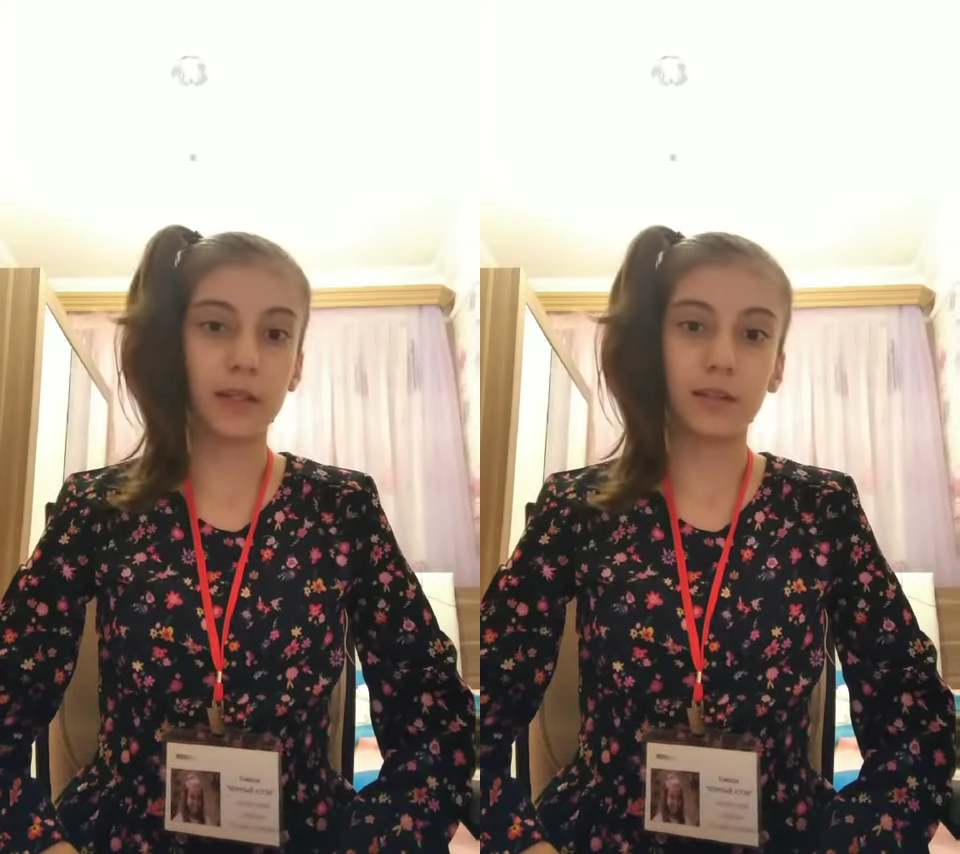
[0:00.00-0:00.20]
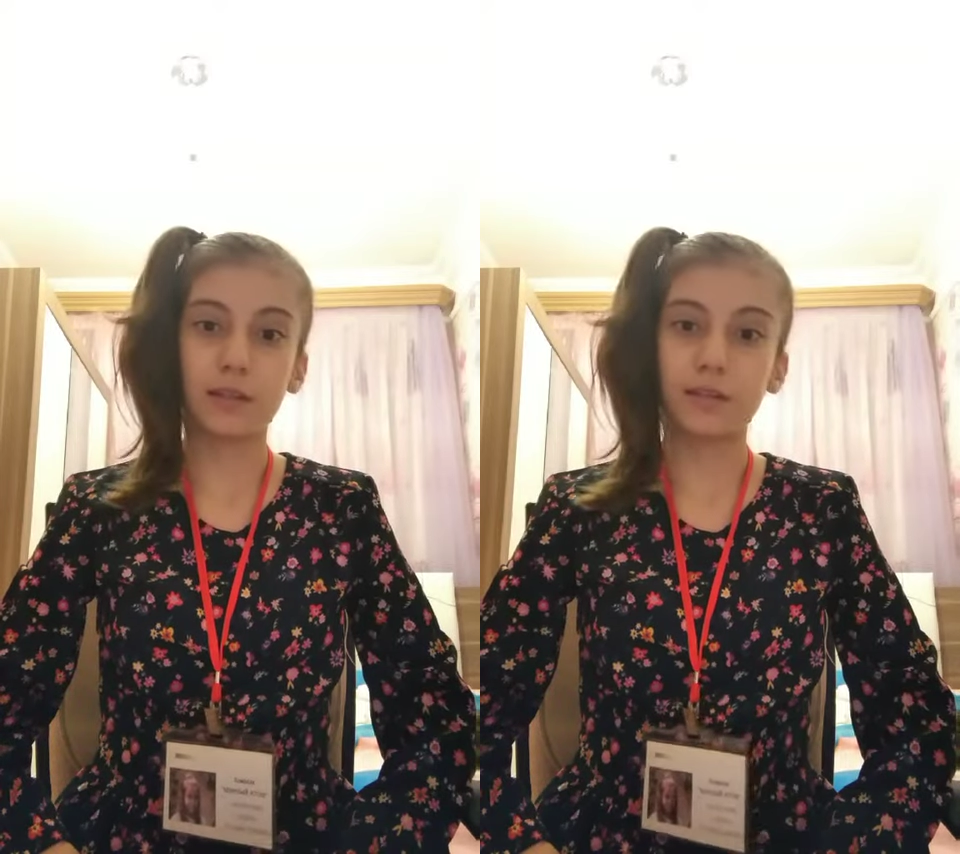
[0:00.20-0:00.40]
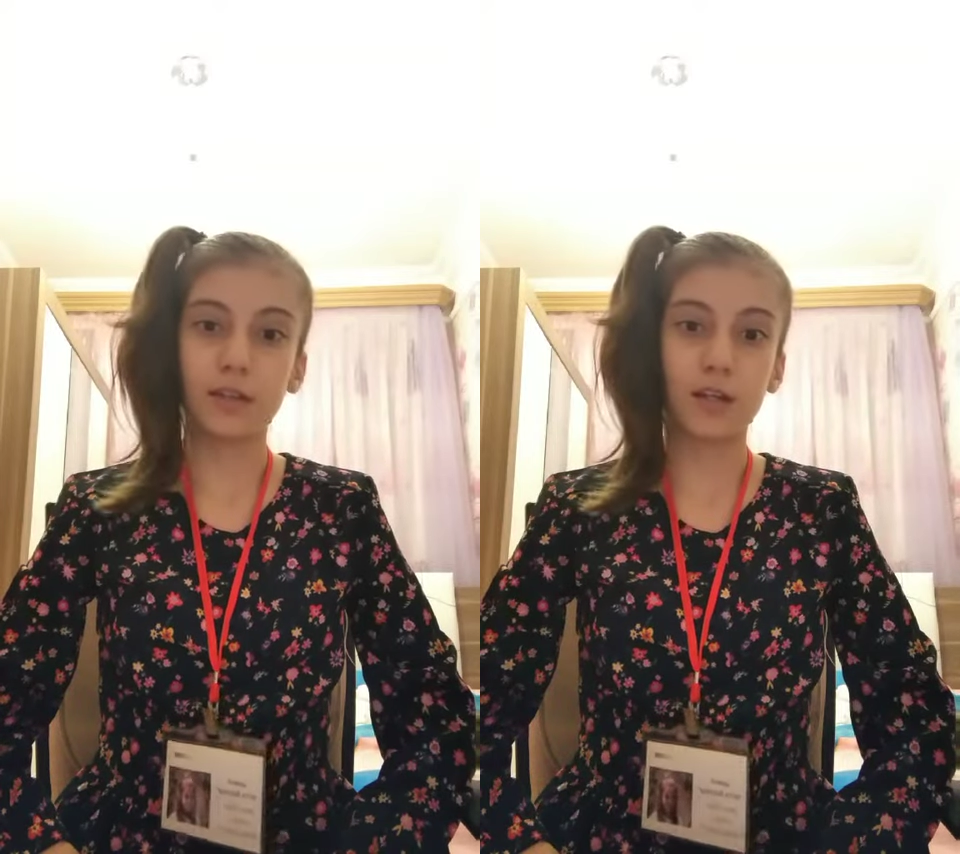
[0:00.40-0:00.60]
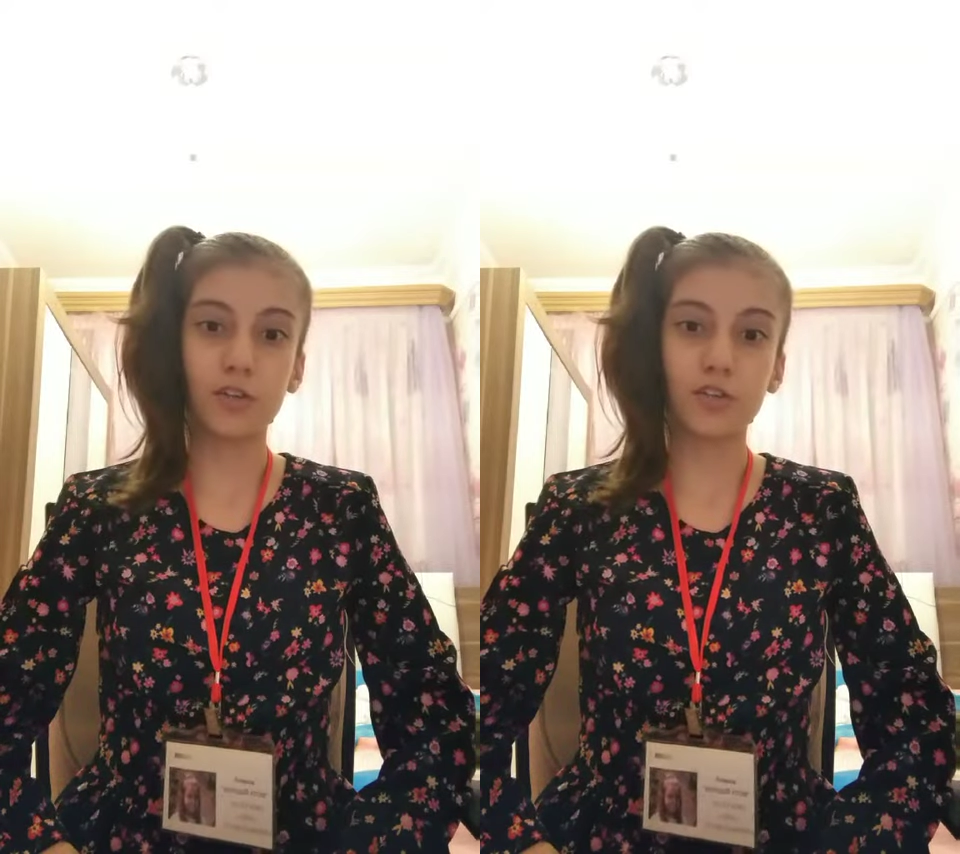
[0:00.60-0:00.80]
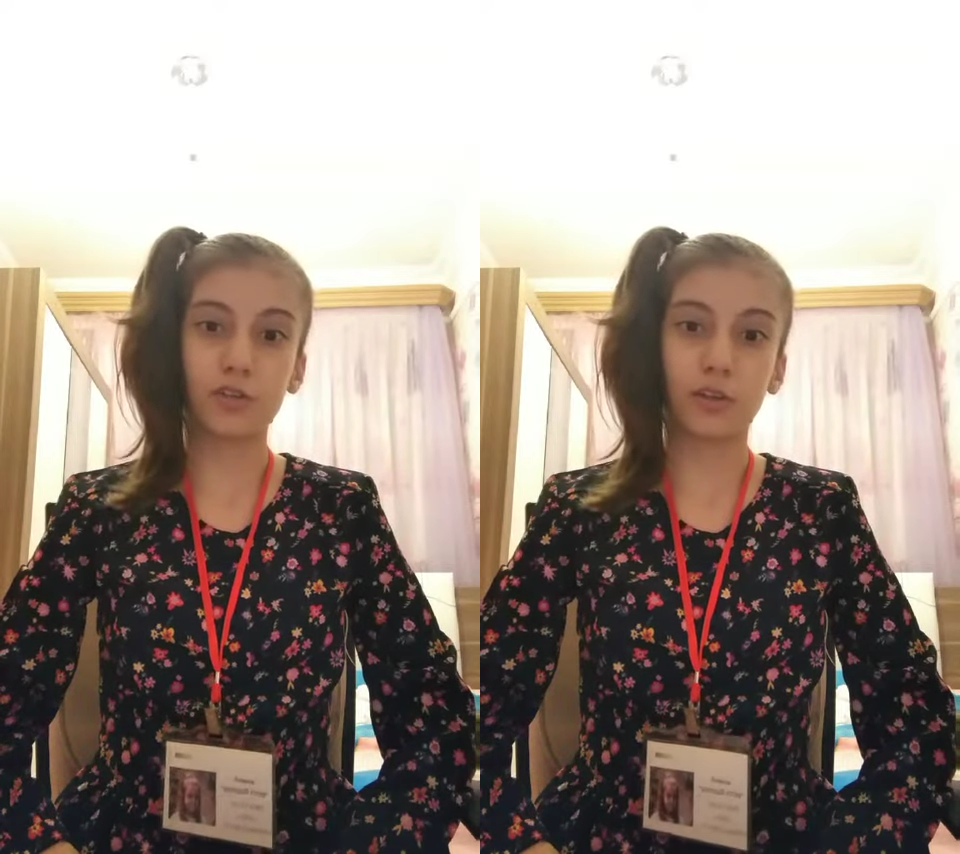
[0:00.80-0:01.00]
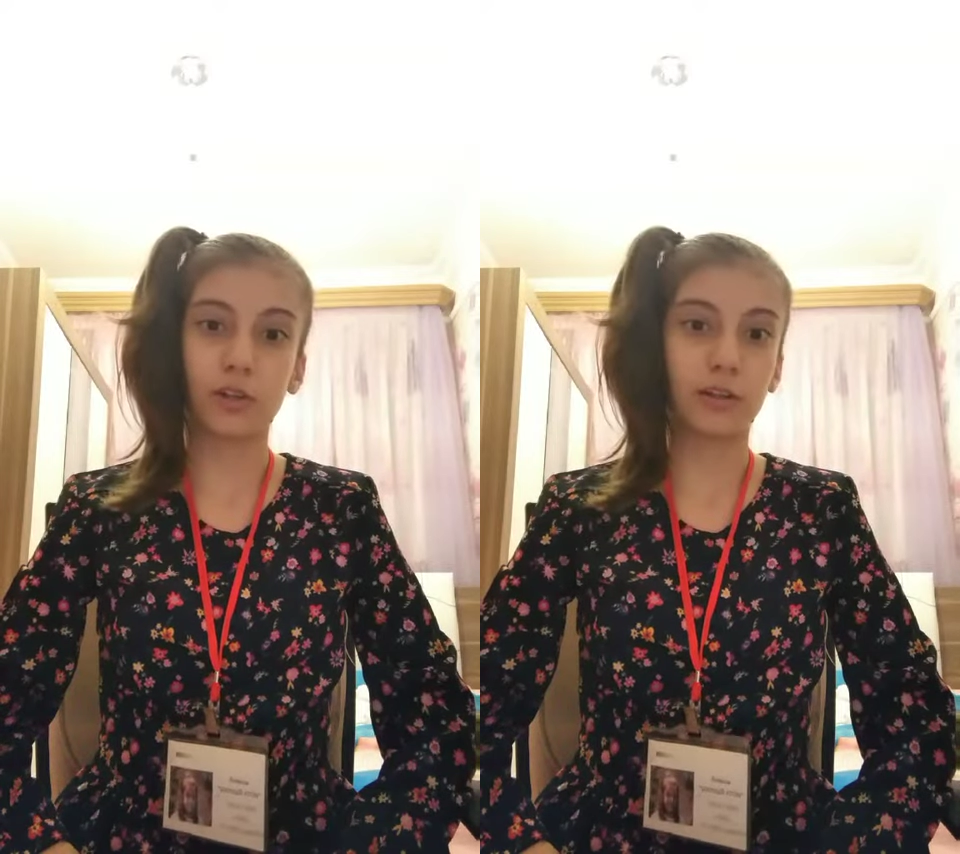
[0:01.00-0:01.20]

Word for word: Не зная, что их